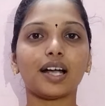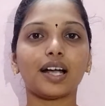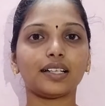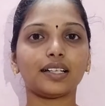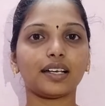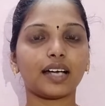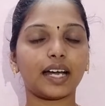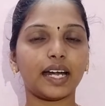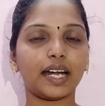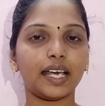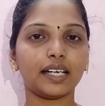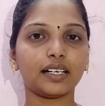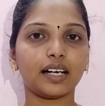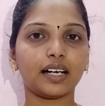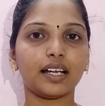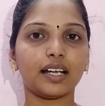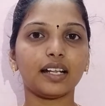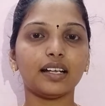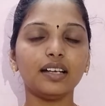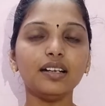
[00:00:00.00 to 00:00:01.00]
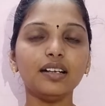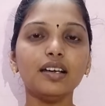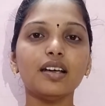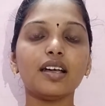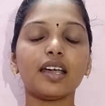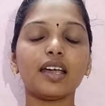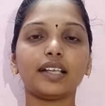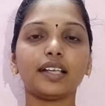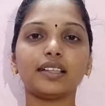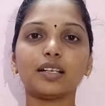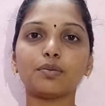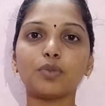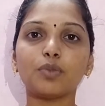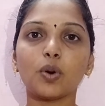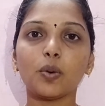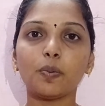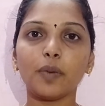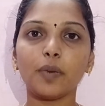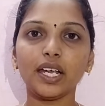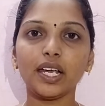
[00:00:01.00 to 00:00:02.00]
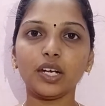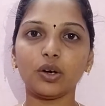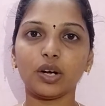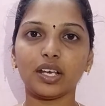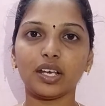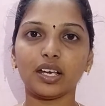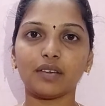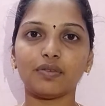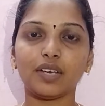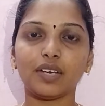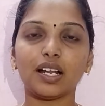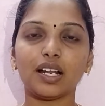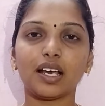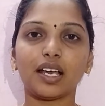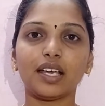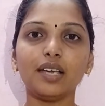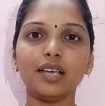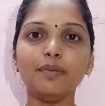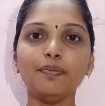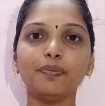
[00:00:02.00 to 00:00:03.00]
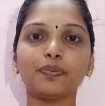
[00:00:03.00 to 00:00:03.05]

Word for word: அந்த கடைக்காரர் இந்த பொம்மையினுடைய விலை